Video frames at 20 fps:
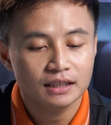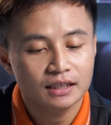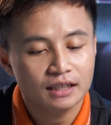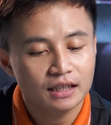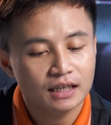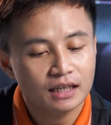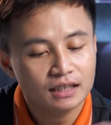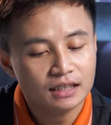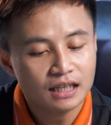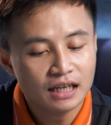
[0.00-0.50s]
Thì
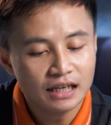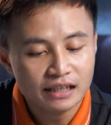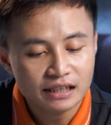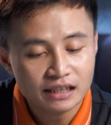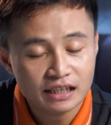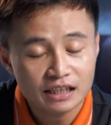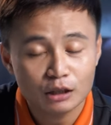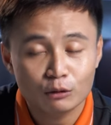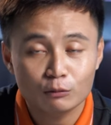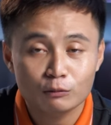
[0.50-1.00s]
à,
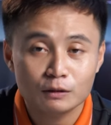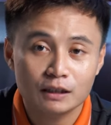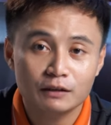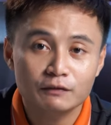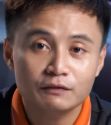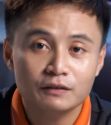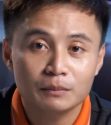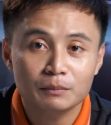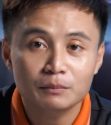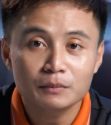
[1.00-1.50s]
đây là dòng
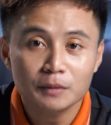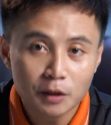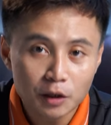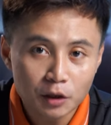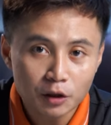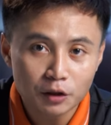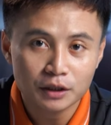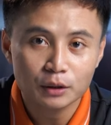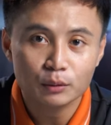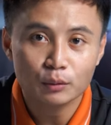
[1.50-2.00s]
sản phẩm
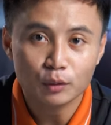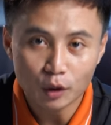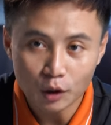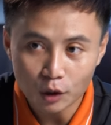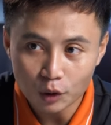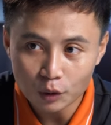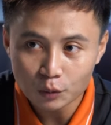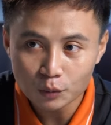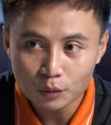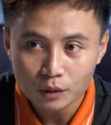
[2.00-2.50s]
lo đeo
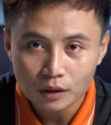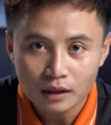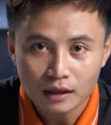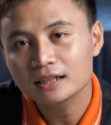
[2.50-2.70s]
cổ,